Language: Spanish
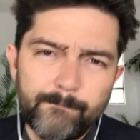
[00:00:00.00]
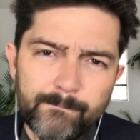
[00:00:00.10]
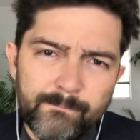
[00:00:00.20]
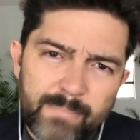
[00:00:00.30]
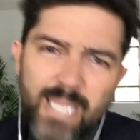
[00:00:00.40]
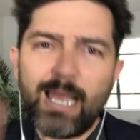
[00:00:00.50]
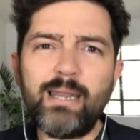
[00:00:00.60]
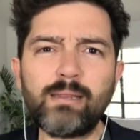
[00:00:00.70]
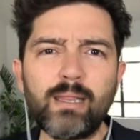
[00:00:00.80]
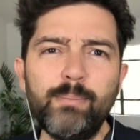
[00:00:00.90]
metan
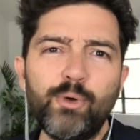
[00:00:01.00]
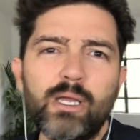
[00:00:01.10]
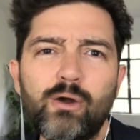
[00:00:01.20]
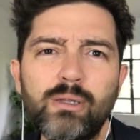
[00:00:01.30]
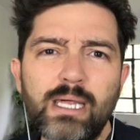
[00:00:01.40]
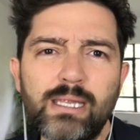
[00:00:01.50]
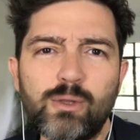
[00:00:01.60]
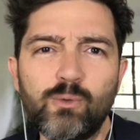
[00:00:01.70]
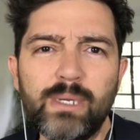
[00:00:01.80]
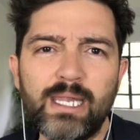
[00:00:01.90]
este tipo de cosas a
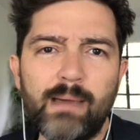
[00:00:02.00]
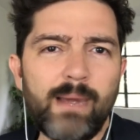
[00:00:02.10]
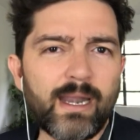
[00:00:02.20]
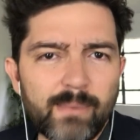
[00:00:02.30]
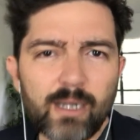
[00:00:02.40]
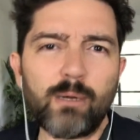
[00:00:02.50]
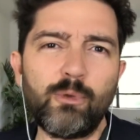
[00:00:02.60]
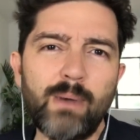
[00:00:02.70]
su vida. Van a ver cómo